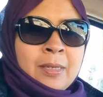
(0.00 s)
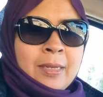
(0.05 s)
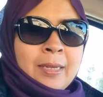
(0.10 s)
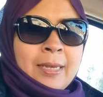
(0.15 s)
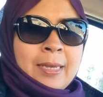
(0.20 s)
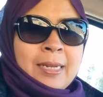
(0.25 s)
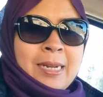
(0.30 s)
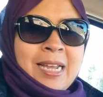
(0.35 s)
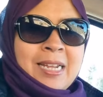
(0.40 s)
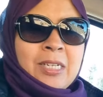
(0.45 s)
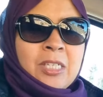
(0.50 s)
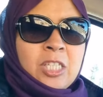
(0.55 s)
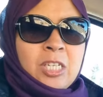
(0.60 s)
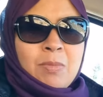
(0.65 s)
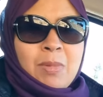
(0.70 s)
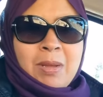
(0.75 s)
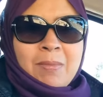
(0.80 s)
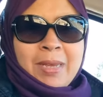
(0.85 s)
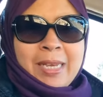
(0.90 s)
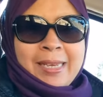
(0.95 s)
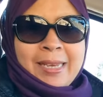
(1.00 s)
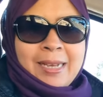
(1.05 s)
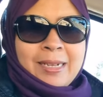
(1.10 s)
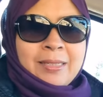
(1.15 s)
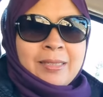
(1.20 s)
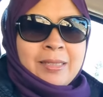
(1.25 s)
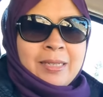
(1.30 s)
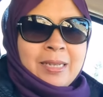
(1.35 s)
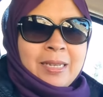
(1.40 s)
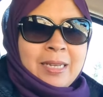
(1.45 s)
آه، لان دي مهما
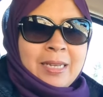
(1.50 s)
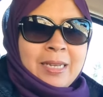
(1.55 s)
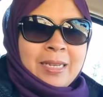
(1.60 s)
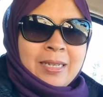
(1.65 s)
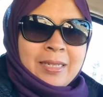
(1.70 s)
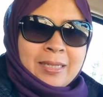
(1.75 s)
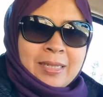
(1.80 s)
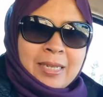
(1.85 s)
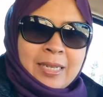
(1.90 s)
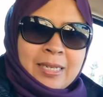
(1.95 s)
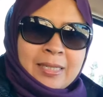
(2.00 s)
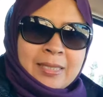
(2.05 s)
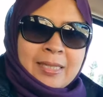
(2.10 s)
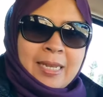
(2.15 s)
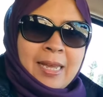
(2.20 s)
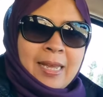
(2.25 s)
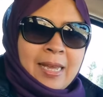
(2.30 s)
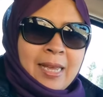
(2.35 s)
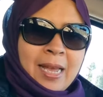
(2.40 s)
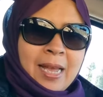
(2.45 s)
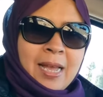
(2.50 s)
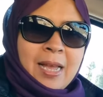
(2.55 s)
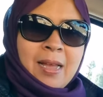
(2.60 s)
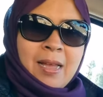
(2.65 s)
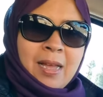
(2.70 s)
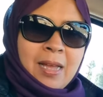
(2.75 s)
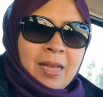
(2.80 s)
كان آه، آه، سائحه